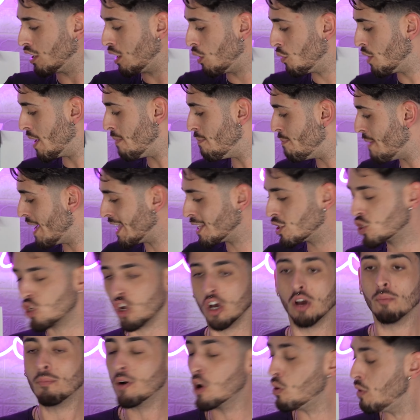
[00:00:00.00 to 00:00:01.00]
e la
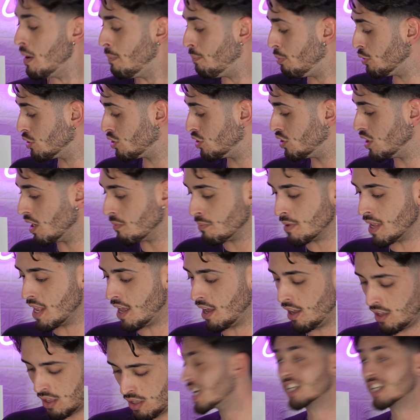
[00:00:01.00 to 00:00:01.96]
1,5 ma com'è possibile?